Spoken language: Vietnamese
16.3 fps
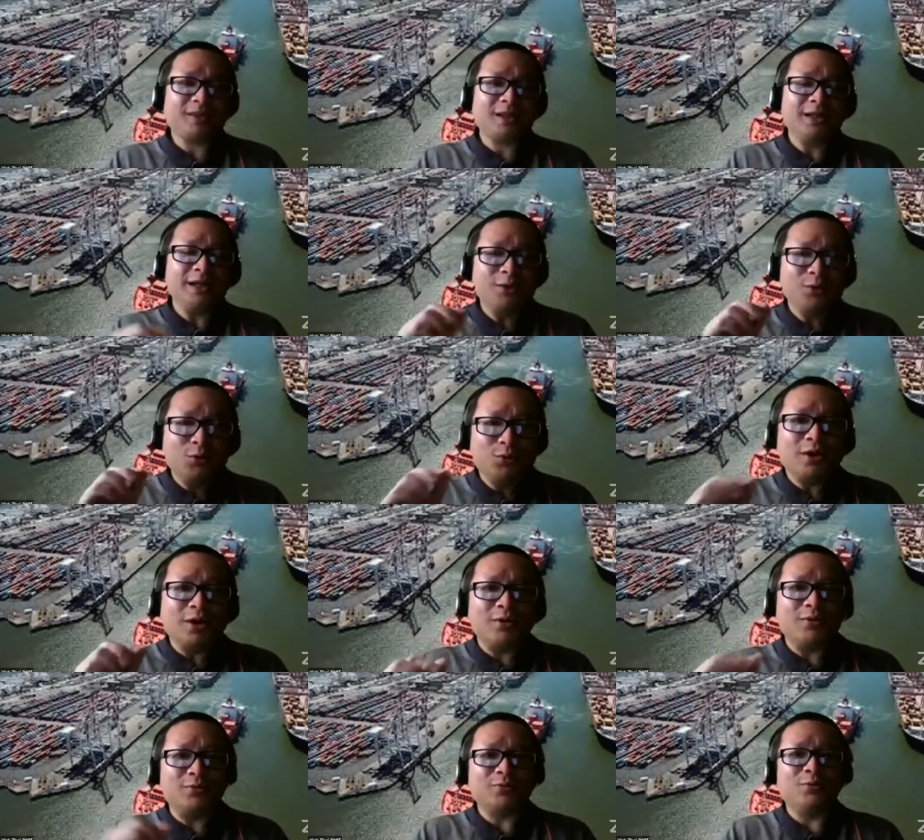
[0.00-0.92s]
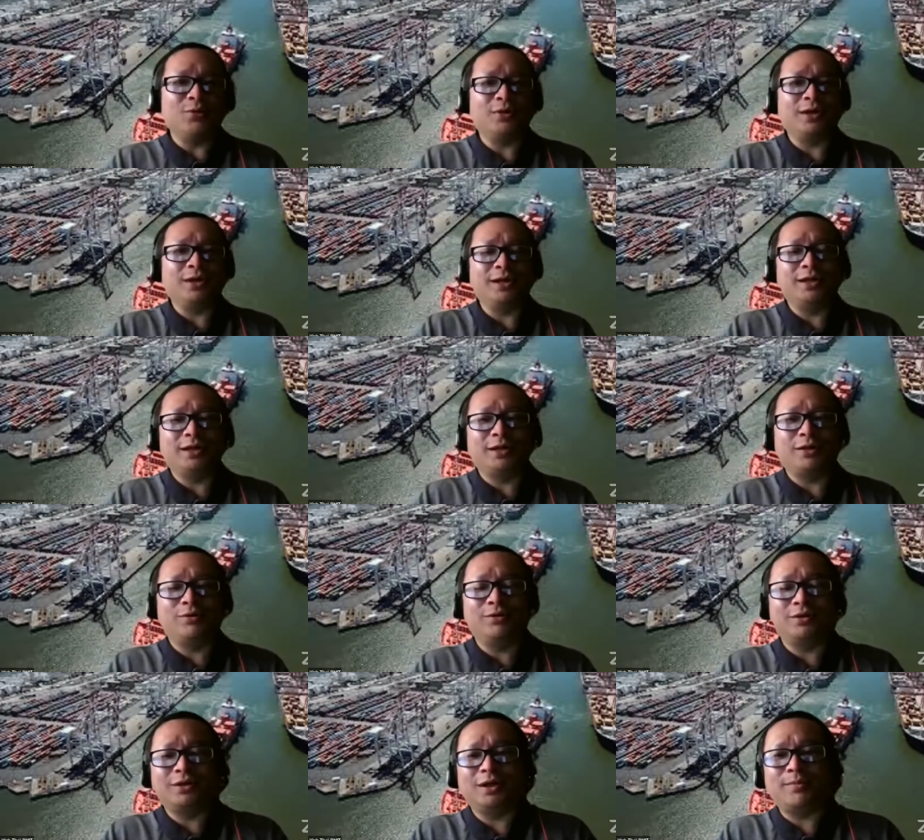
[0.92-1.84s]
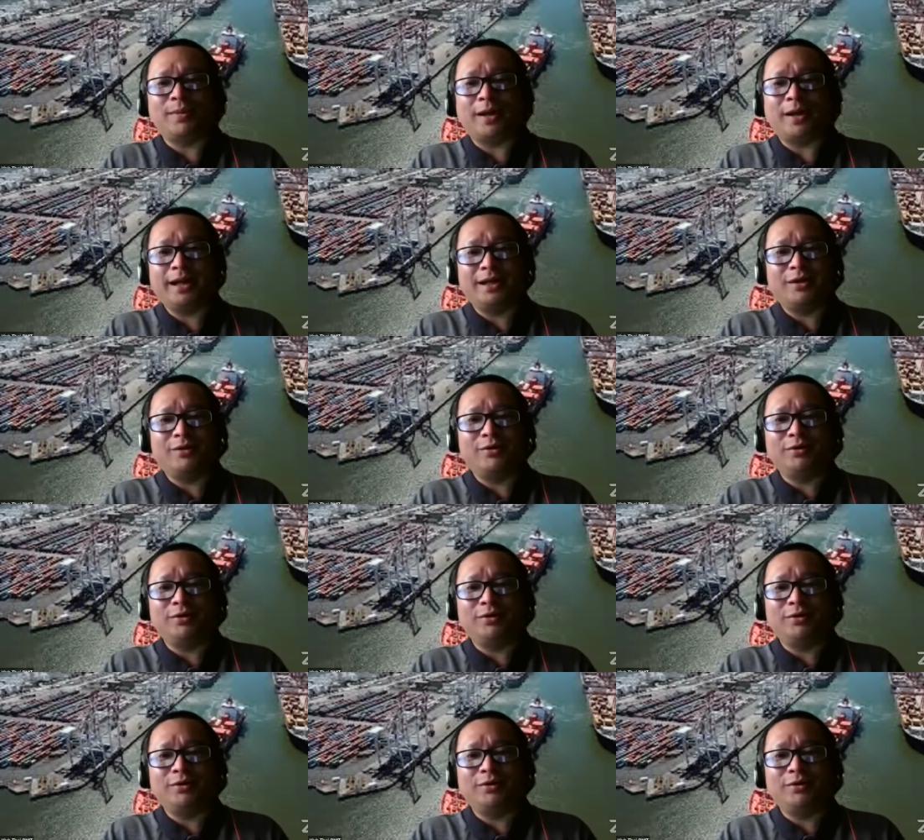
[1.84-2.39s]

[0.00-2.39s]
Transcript: cái nhu cầu của cái nghiên cứu cơ bản hay nghiên